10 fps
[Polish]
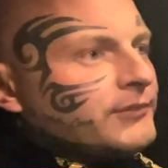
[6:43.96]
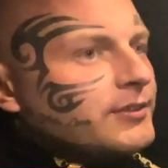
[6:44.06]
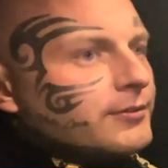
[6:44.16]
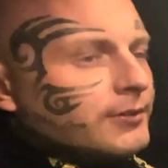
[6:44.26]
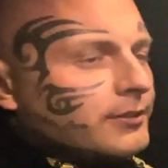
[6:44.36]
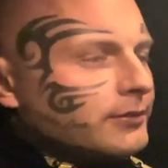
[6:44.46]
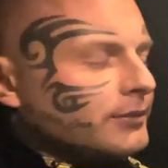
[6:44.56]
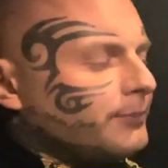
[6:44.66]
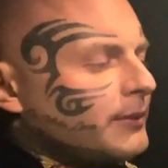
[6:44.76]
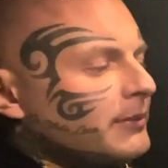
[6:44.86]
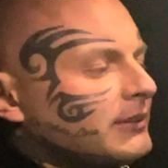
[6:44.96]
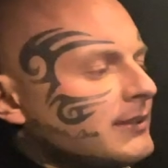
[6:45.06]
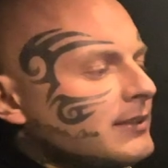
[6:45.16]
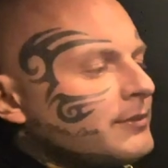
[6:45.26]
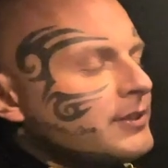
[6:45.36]
No, su su
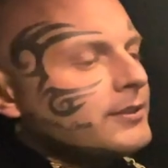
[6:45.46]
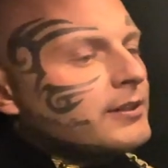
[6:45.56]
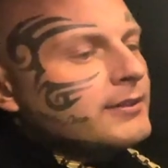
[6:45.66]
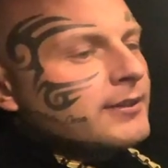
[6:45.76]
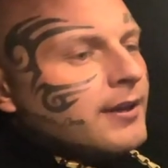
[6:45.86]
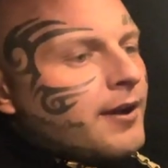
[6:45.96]
suplementacja będzie teraz